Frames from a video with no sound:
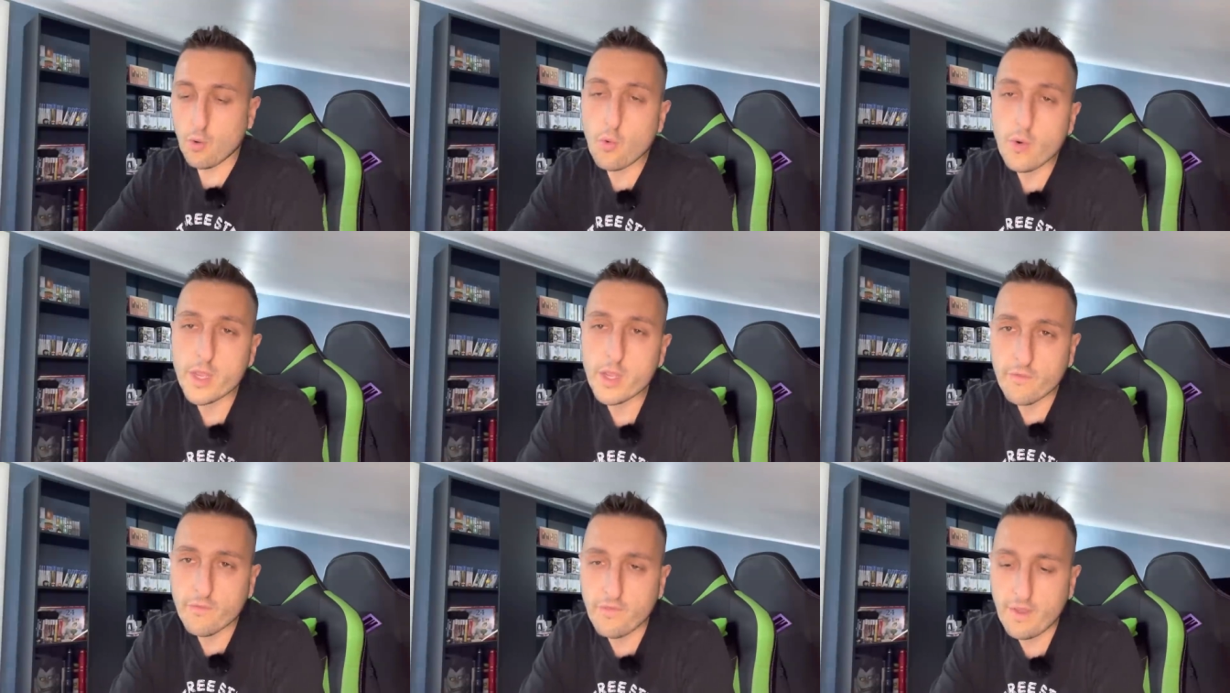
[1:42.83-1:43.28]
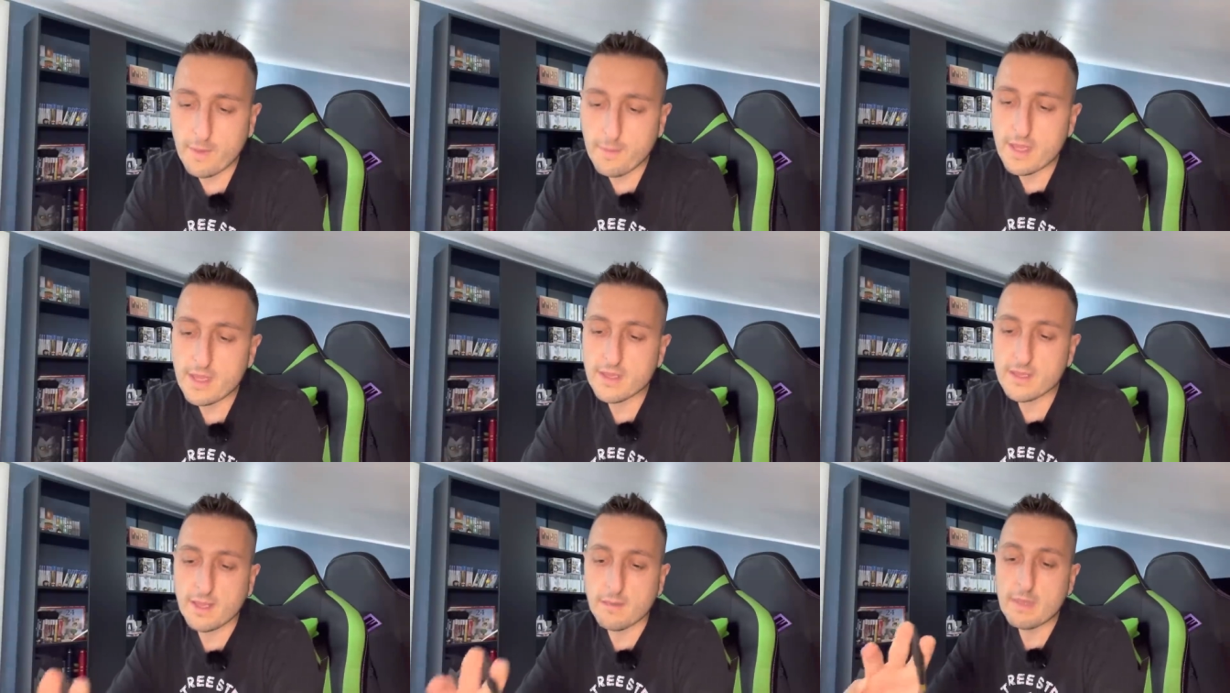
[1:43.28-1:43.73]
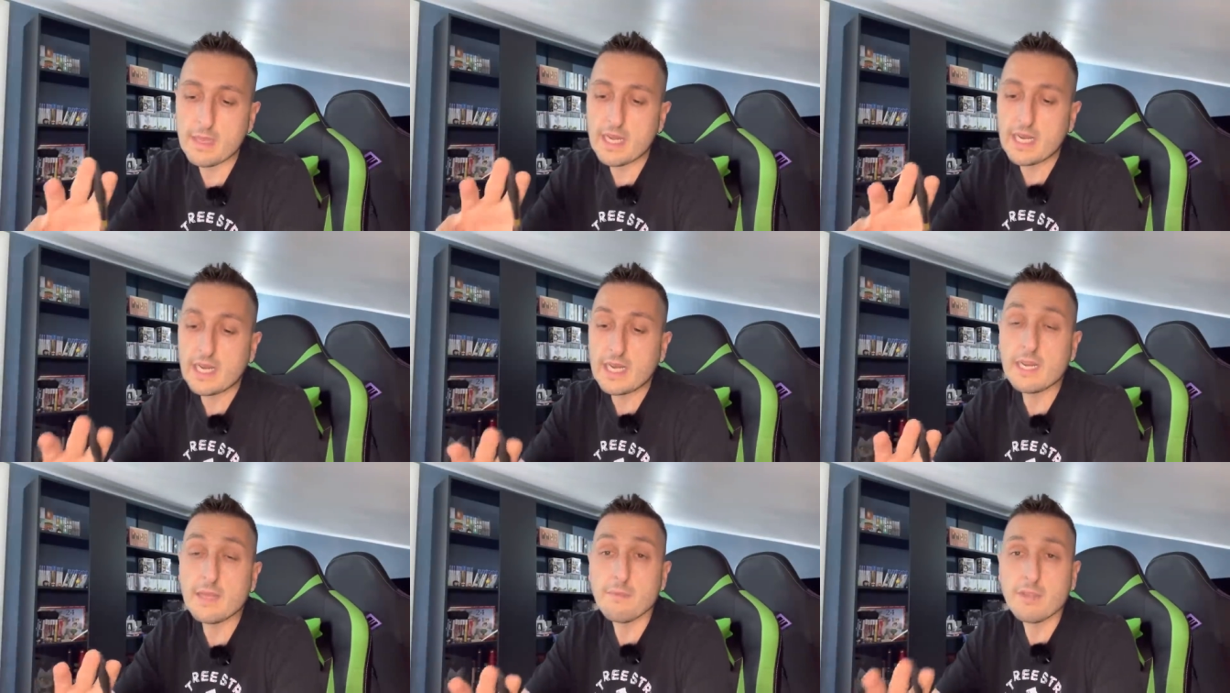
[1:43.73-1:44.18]
Qui ovviamente mi
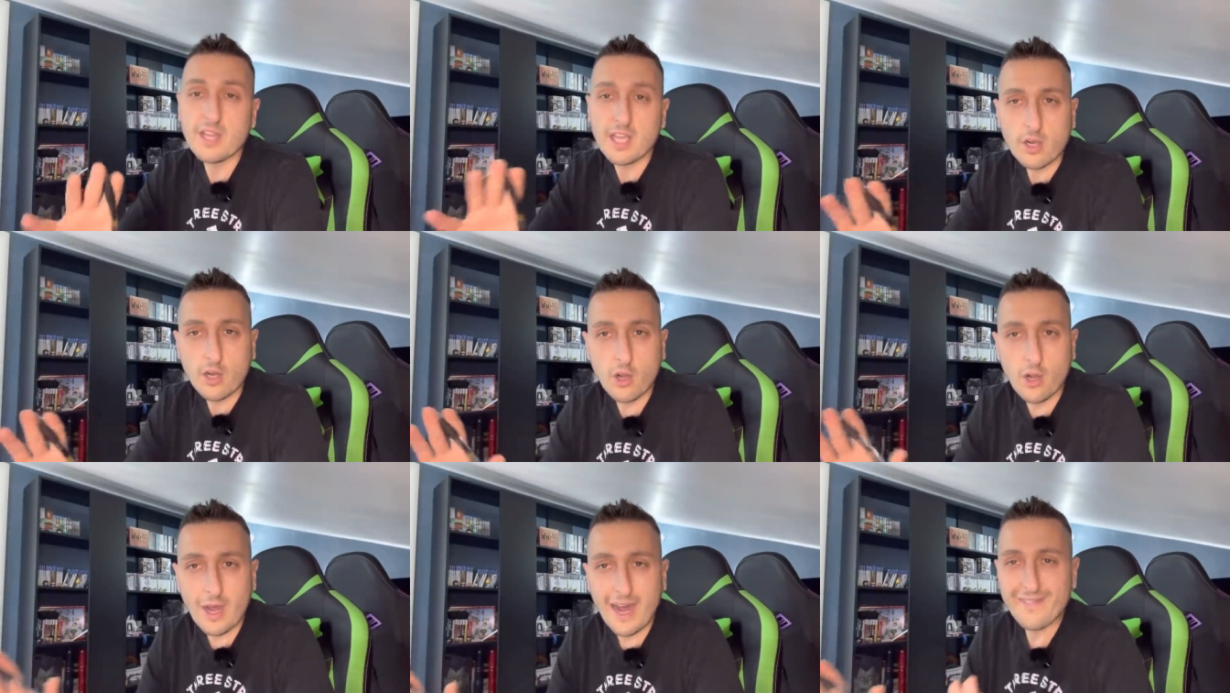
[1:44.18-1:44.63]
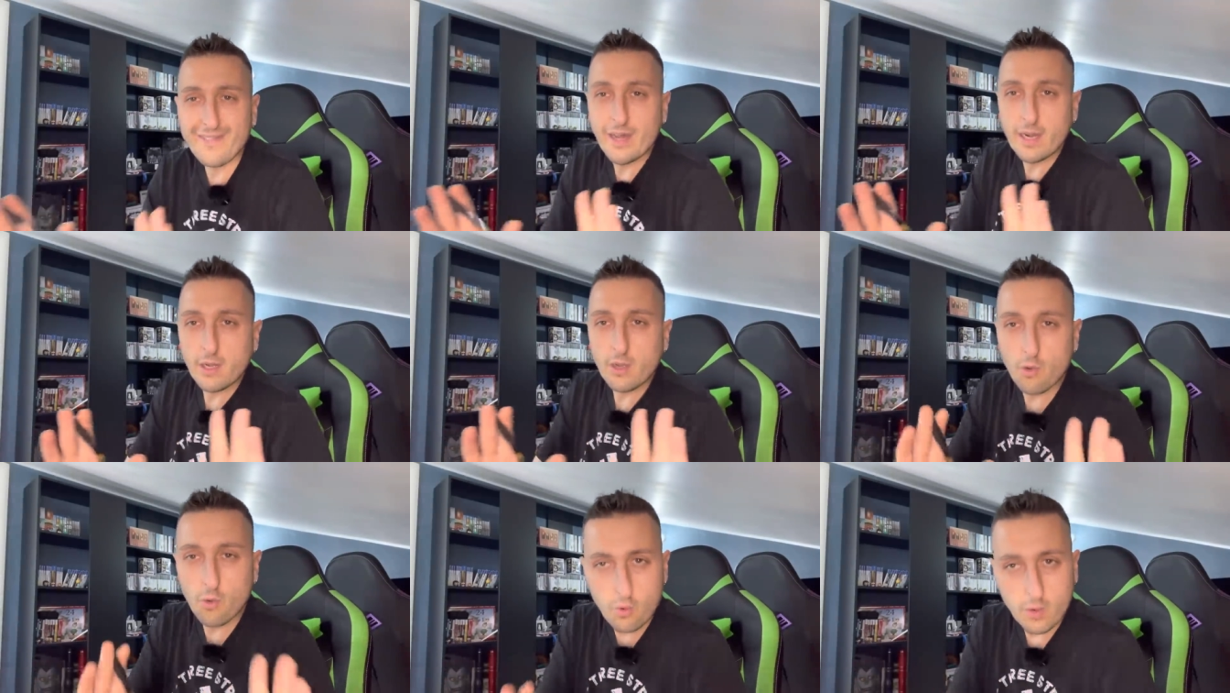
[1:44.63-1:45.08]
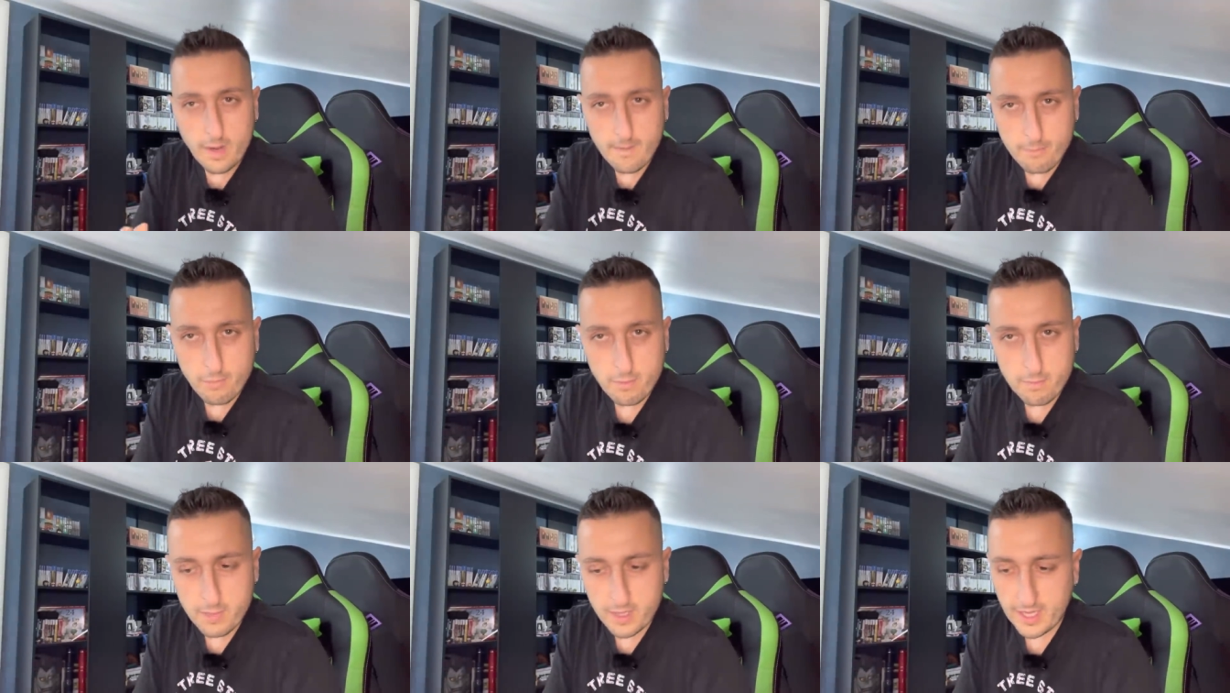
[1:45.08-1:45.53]
limiterò ad alcune
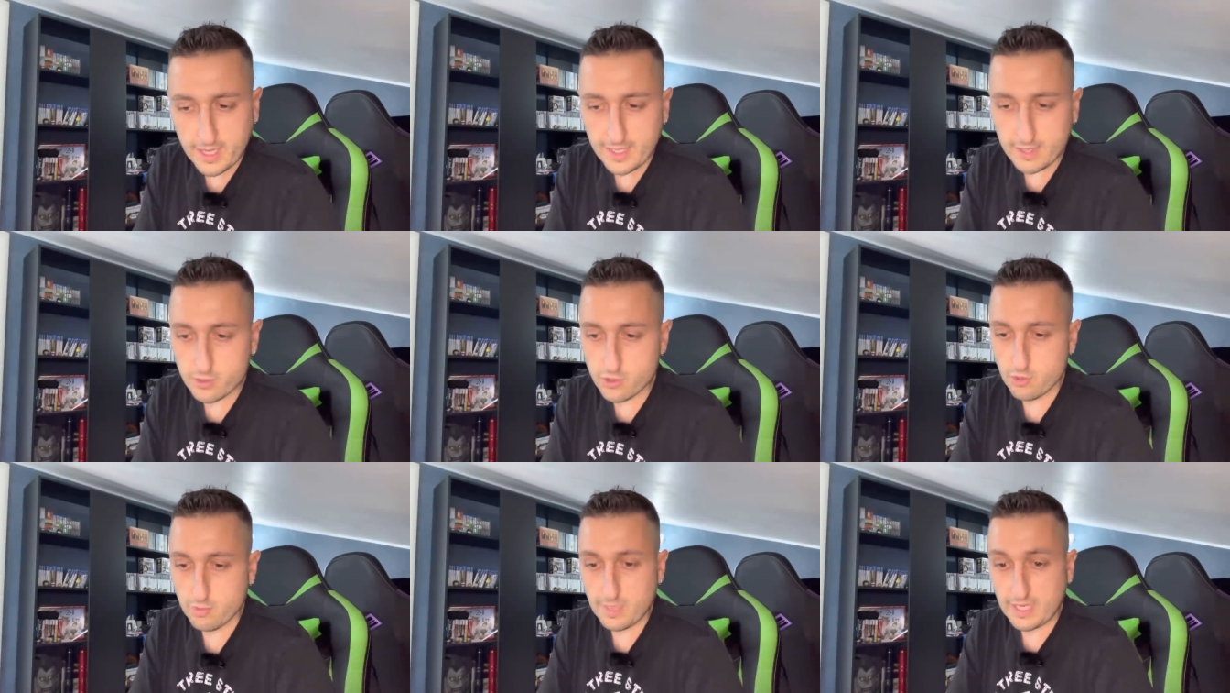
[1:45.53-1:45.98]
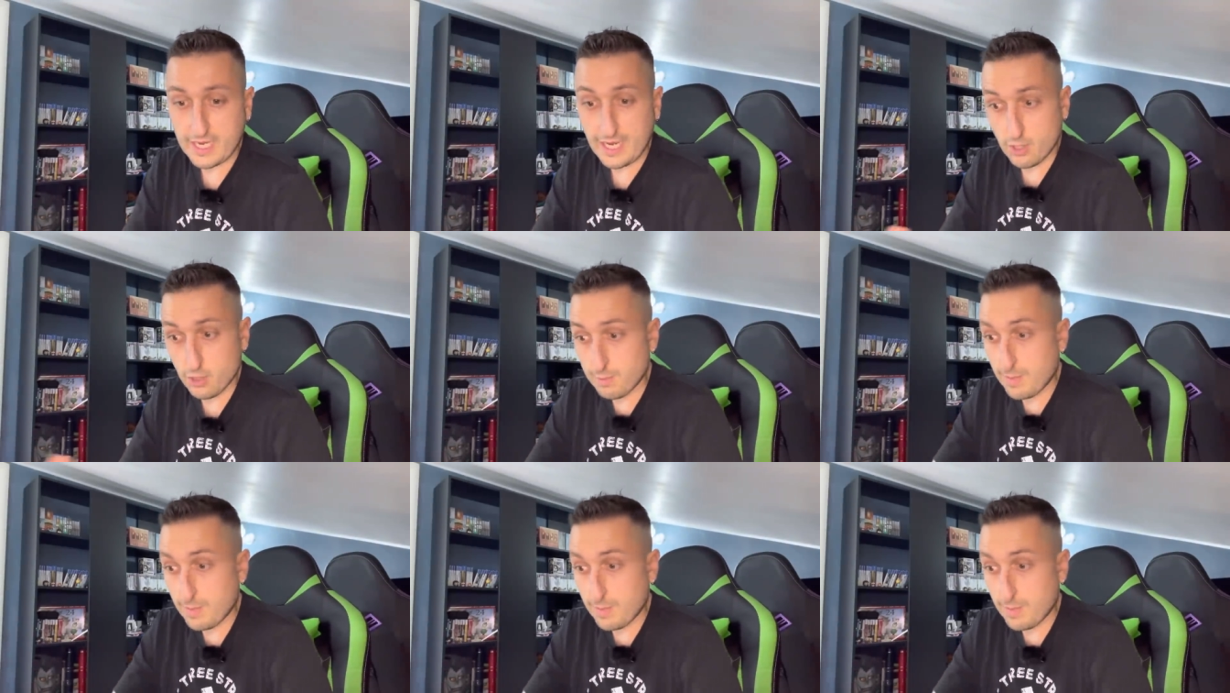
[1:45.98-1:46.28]
bombe di calciomercato,